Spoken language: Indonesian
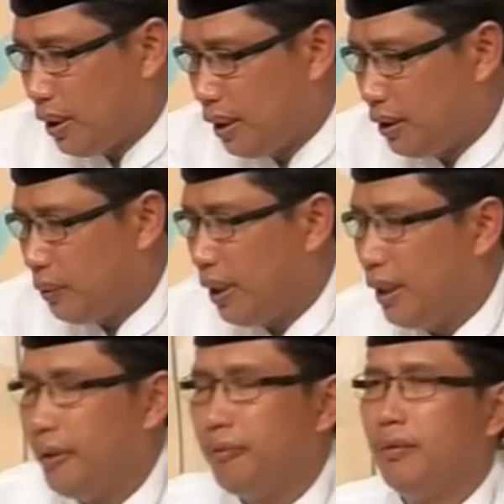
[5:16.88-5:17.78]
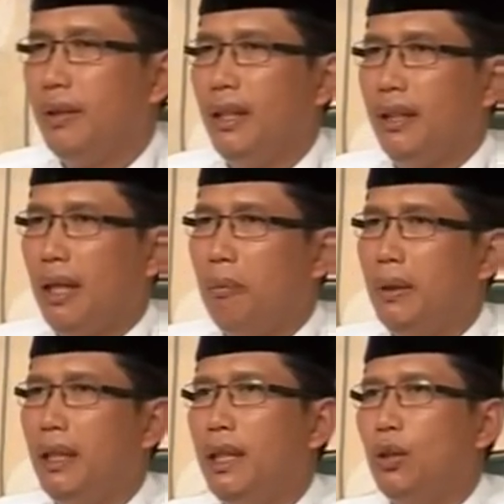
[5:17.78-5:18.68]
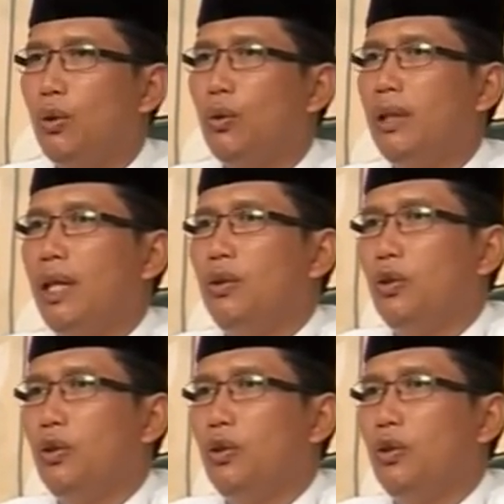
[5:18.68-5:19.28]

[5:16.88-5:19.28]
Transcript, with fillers: alaihi wa kitab ini diturunkan